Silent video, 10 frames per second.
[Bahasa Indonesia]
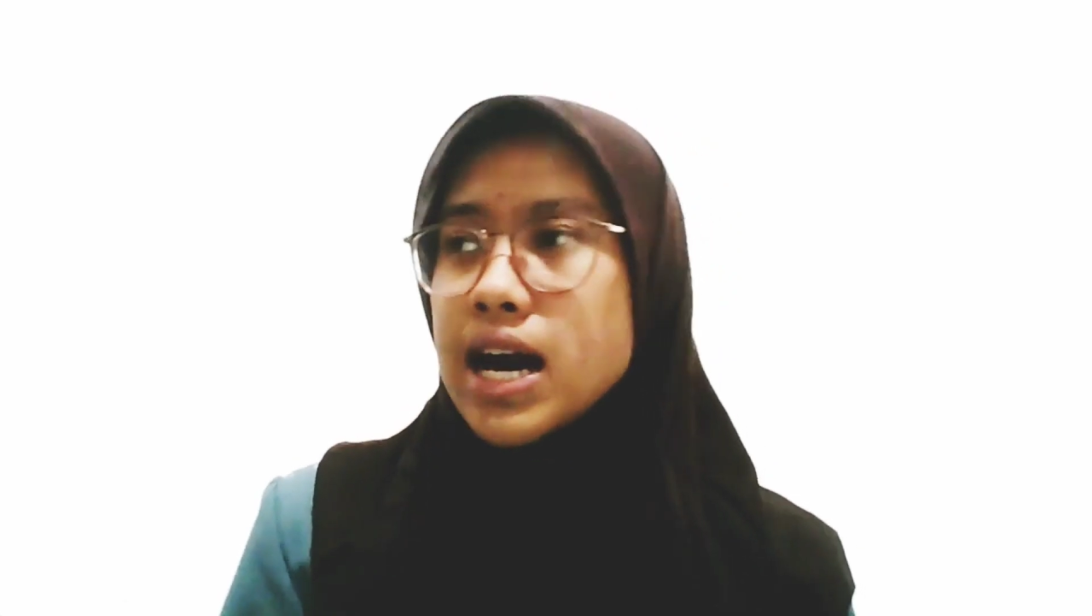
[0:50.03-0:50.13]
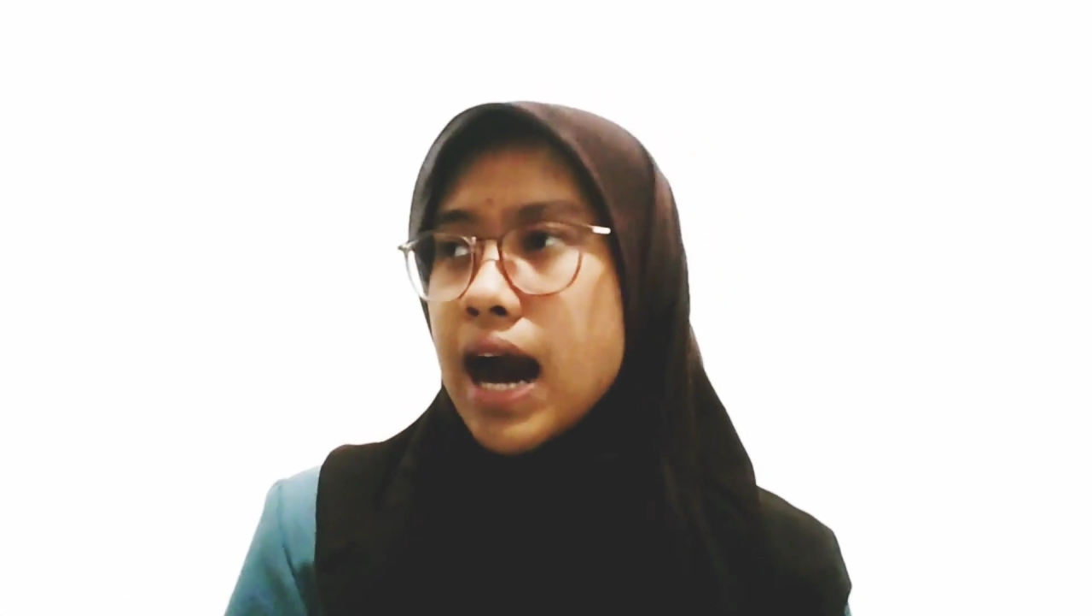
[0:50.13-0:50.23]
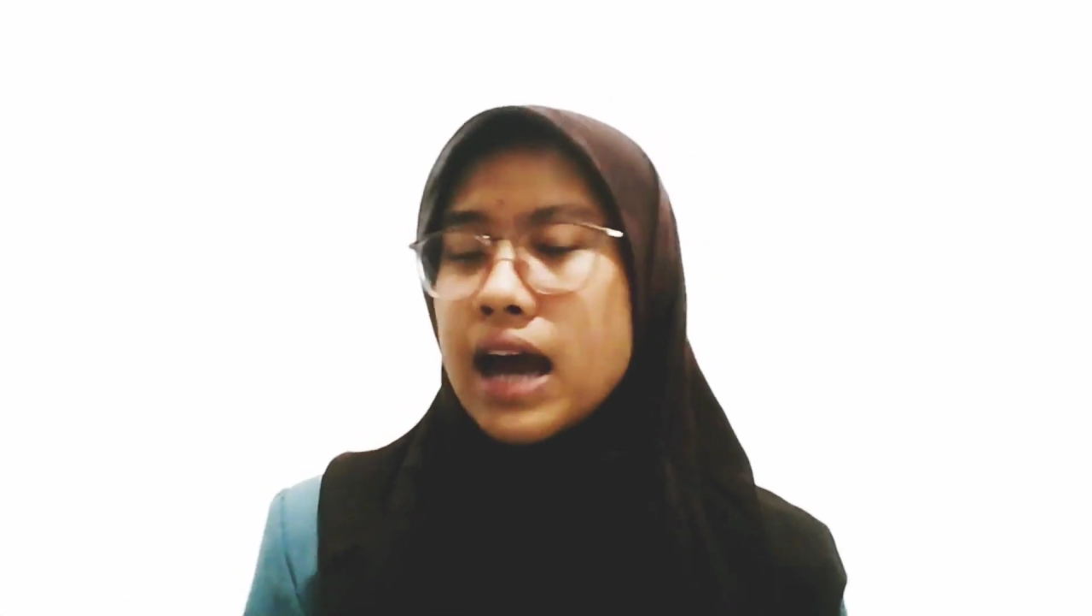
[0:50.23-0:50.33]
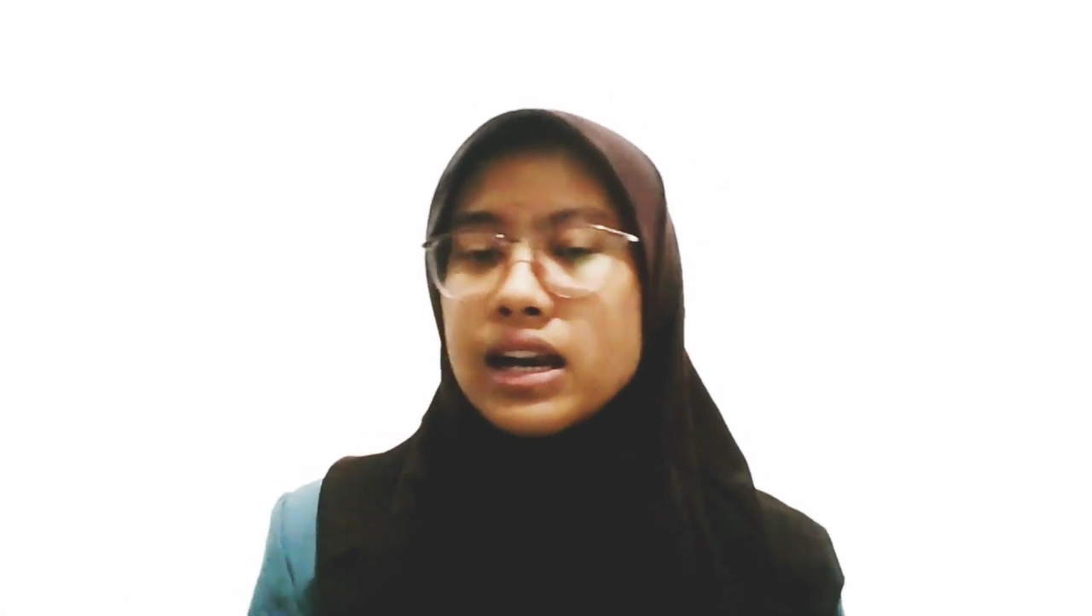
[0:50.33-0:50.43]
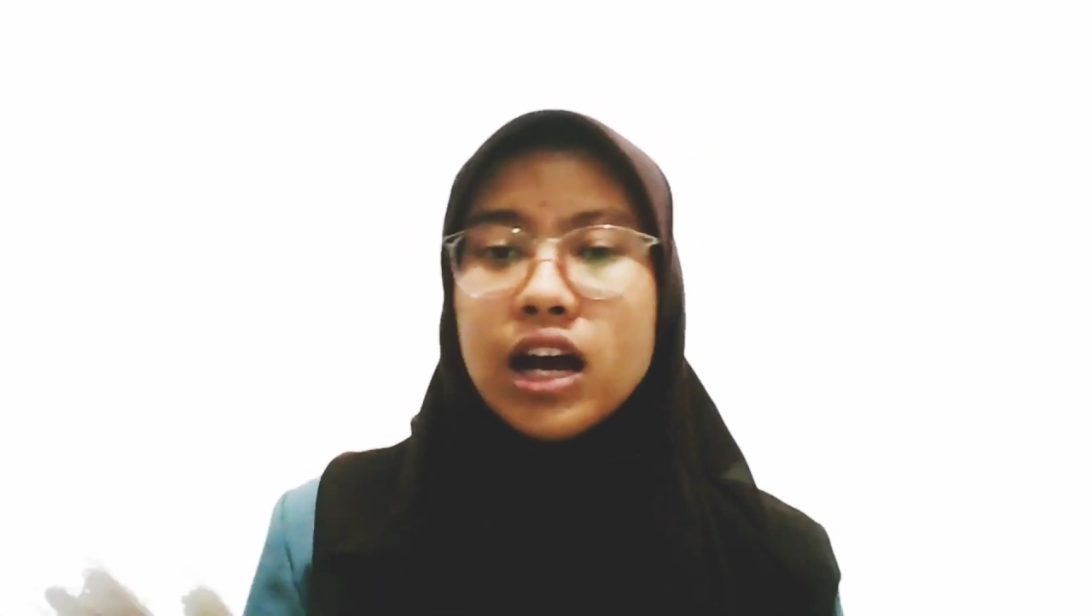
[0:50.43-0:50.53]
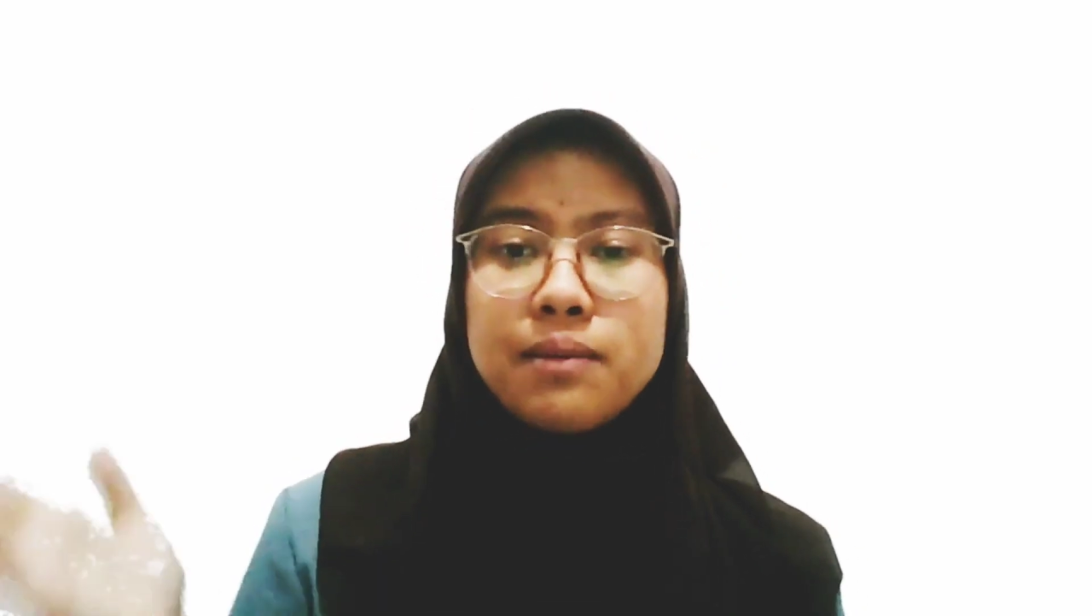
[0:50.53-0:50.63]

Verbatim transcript: ngan